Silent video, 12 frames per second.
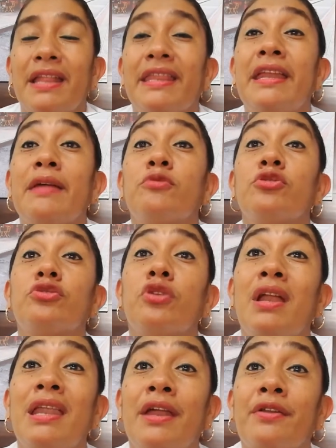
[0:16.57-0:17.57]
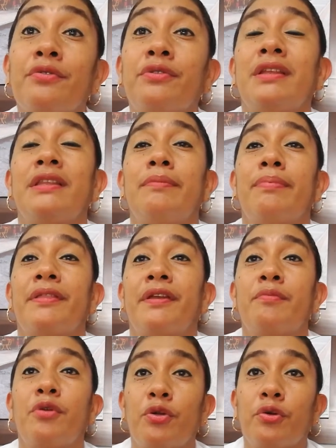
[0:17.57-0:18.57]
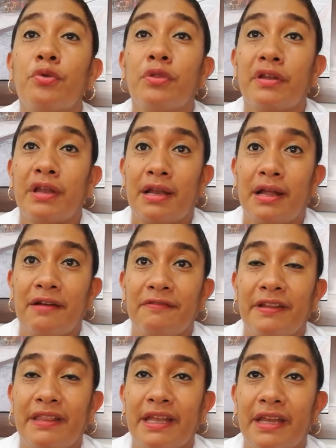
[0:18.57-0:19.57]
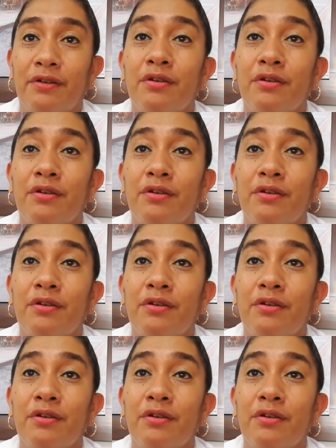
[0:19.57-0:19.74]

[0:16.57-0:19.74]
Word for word: tenemos todas las rutas del patrimonio cultural cafetero,